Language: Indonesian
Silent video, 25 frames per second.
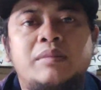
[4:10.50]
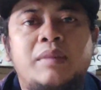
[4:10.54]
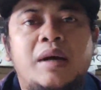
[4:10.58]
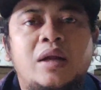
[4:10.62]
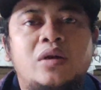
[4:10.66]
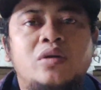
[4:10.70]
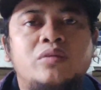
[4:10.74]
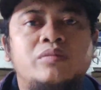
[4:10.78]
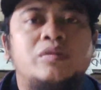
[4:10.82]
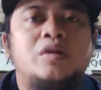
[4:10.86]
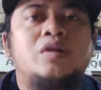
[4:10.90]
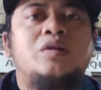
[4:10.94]

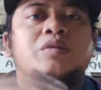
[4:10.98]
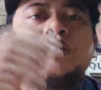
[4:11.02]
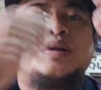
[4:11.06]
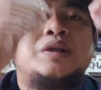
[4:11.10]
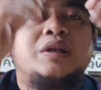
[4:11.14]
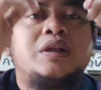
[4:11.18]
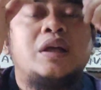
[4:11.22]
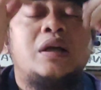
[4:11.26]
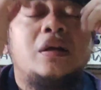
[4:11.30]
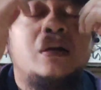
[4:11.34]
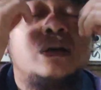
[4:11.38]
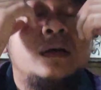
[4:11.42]
dimaklum kalau
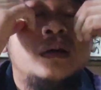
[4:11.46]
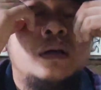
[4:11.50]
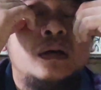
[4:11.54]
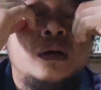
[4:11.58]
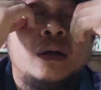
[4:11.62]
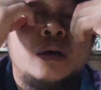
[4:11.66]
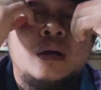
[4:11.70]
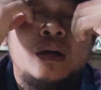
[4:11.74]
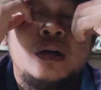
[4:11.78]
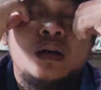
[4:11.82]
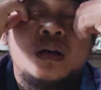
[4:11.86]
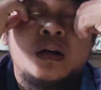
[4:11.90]
saya
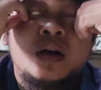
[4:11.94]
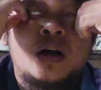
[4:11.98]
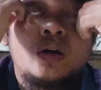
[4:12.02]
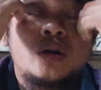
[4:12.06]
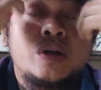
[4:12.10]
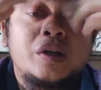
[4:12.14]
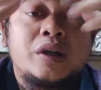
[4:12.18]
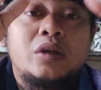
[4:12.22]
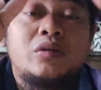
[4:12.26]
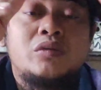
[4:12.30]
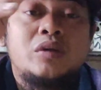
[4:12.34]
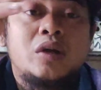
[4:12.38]

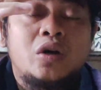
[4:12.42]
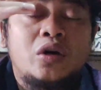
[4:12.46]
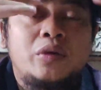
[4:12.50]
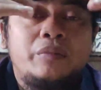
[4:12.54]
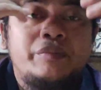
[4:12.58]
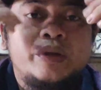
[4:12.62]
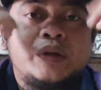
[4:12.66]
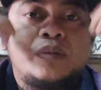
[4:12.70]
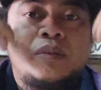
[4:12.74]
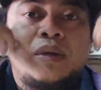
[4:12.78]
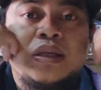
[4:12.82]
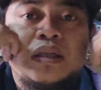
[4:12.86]
kalau kita udah
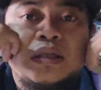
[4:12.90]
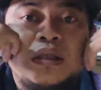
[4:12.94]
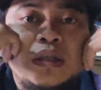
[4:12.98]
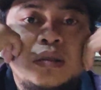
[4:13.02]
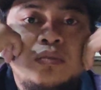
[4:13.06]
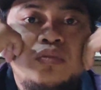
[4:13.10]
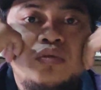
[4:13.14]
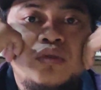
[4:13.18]
konfirmasi